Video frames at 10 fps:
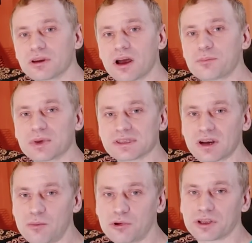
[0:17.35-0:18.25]
как
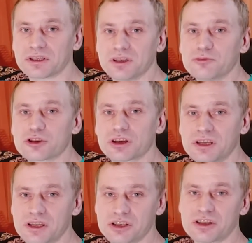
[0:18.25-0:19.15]
подзаработать немножко
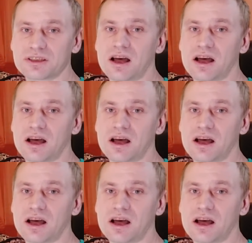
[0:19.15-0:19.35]
денежных